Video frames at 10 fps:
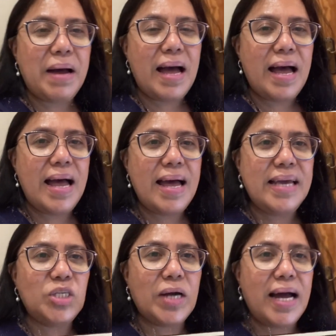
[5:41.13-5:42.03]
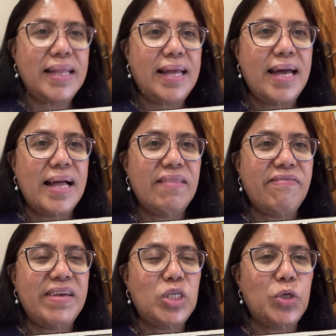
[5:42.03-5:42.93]
my channel
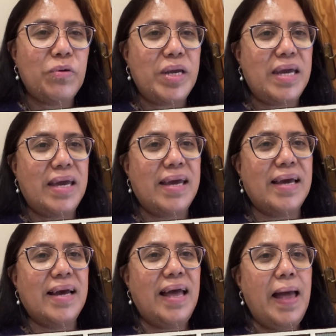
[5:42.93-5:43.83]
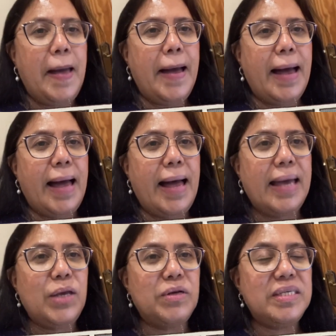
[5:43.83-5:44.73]
featuring
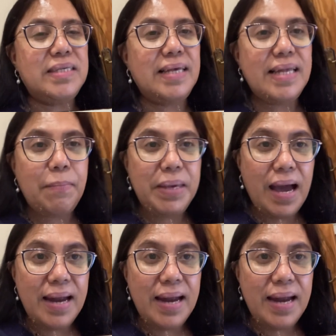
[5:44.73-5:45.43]
Ayun, Cecilia B.